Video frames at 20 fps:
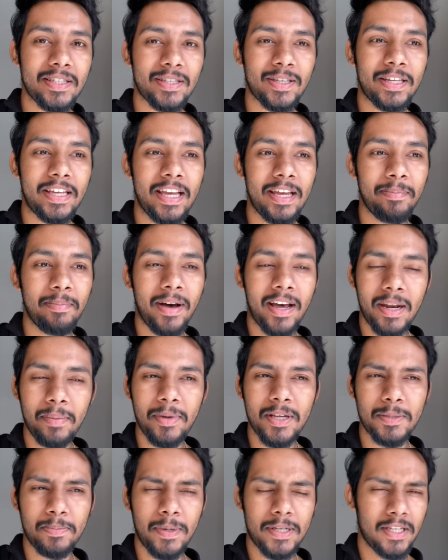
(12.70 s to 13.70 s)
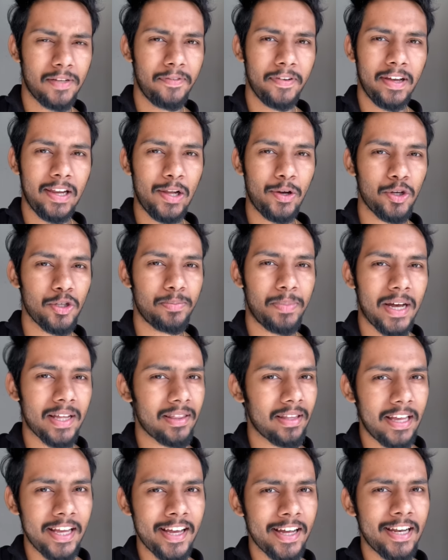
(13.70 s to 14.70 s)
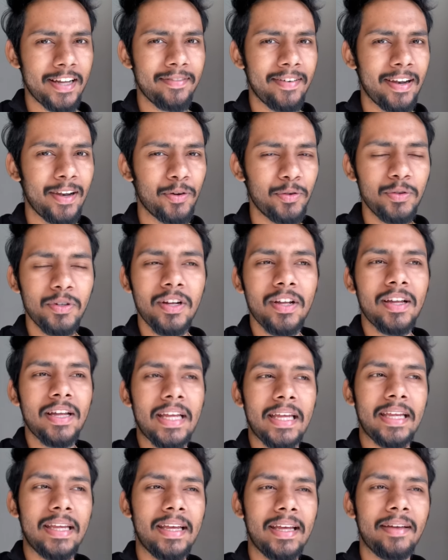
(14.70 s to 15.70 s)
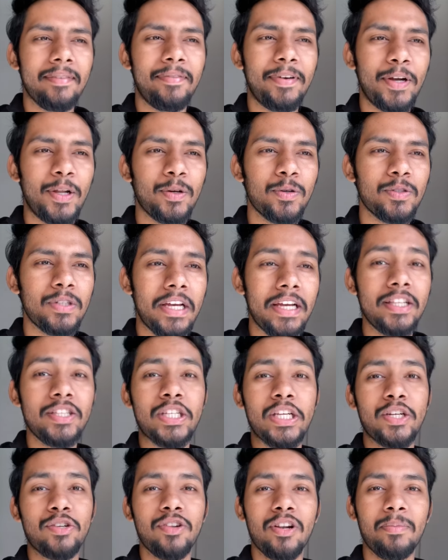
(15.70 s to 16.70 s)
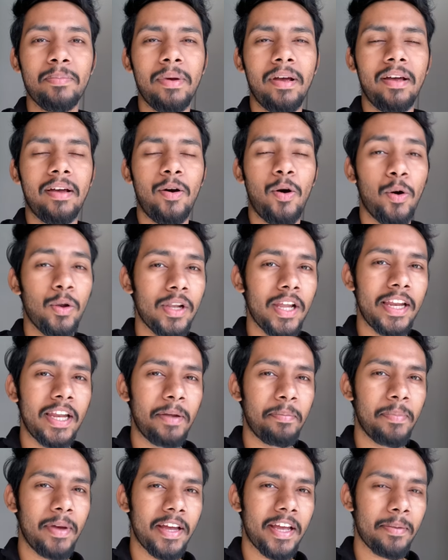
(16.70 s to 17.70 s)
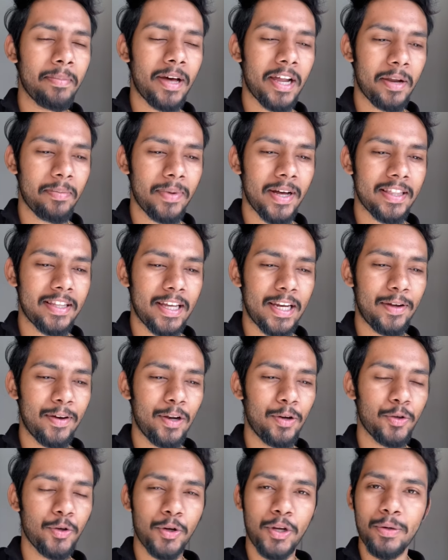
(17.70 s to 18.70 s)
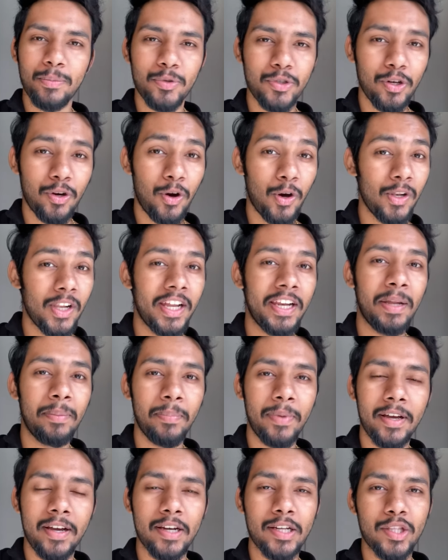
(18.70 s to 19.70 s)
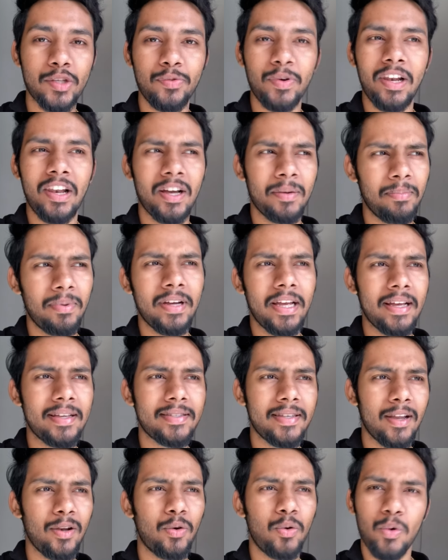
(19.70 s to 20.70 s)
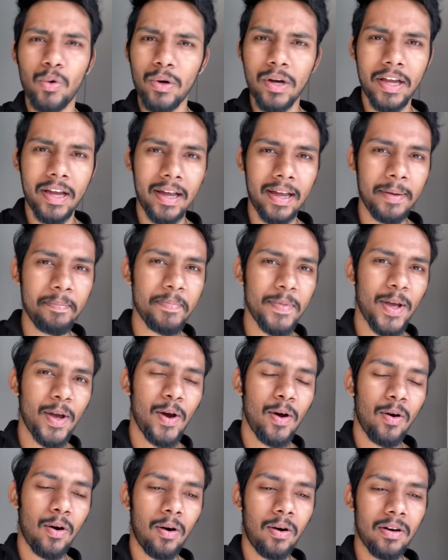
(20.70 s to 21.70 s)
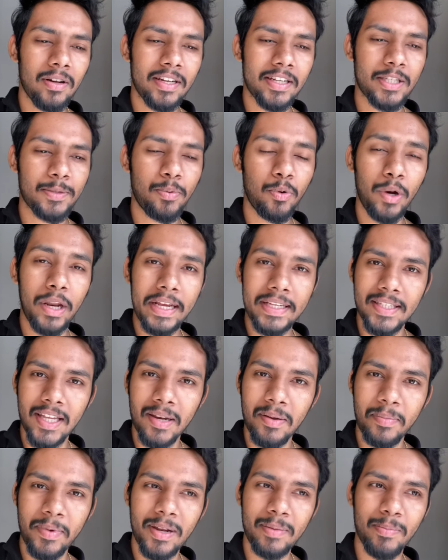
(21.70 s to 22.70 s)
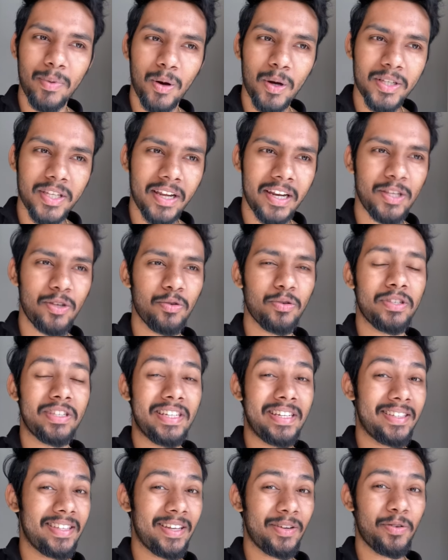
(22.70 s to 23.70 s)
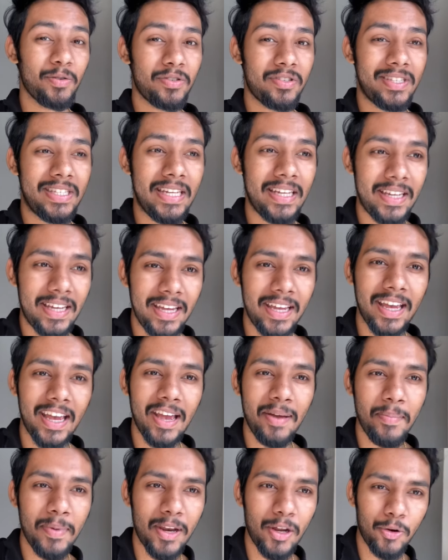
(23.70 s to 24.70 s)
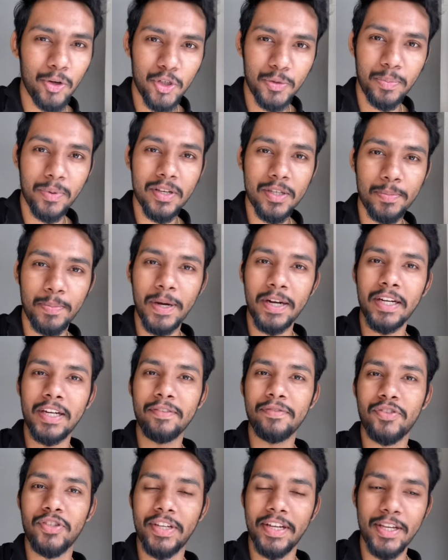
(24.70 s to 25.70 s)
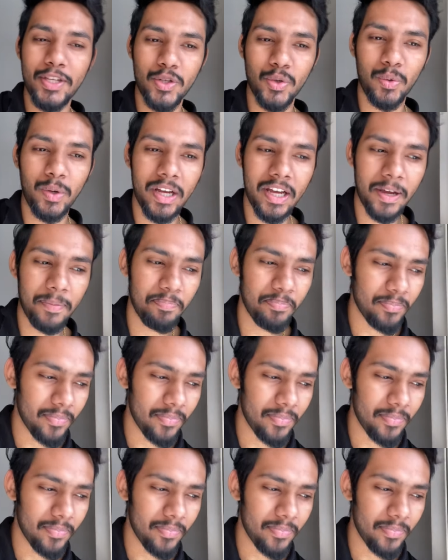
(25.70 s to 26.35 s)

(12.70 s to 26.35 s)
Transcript: के बारे में स्पेसिफिकली कुछ बात नहीं करने वाला हूँ ये वीडियो इन जनरल मैं ऑनलाइन एम के बारे में बात करने वाला हूँ क्योंकि मुझे ऑनलाइन एम करते हुए लगभग एक साल हो गया है और इस पूरे एक साल में मैंने बहुत सारी चीज़ें कुछ सीखी हैं मेरे कुछ पर्सपेक्टिव चेंज हुए हैं